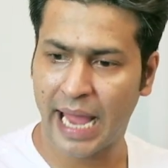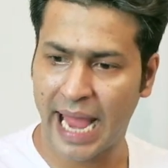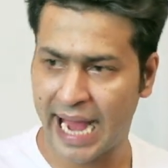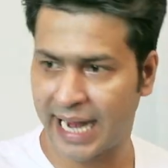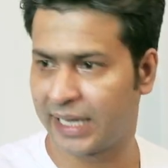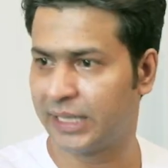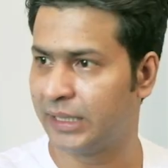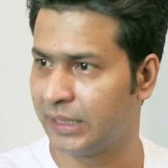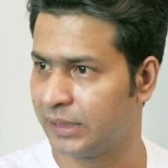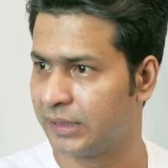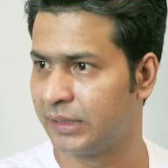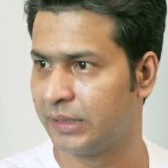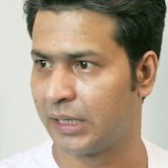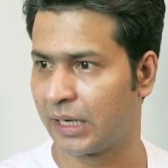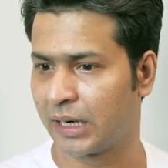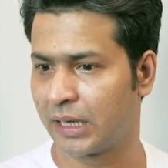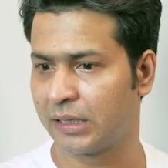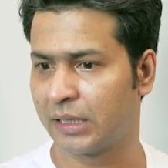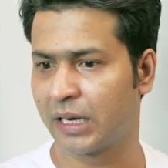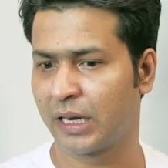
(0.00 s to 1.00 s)
অ্যাক্টার্স
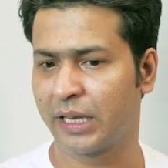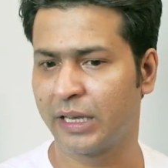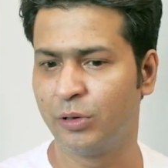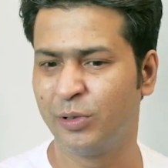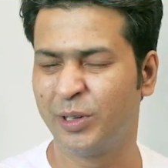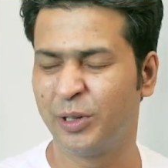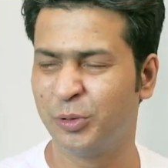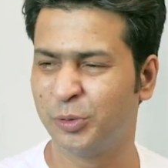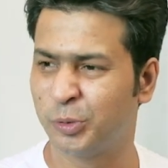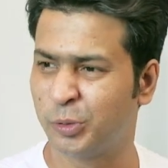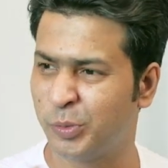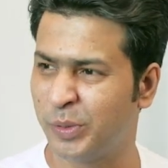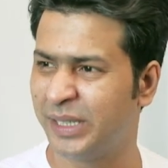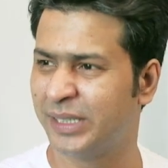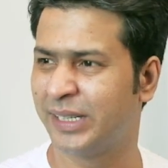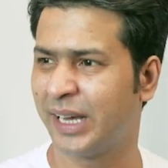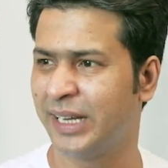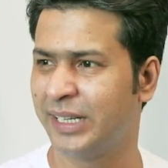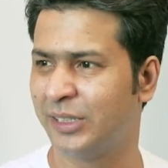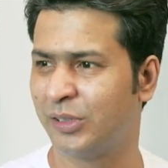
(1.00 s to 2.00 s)
যারা তারা কেউ কেউ
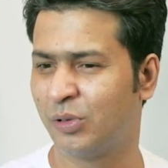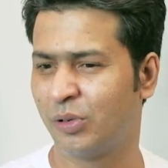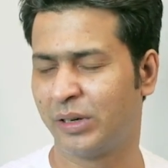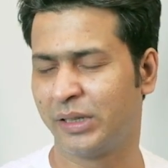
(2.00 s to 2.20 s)
সুইসাইড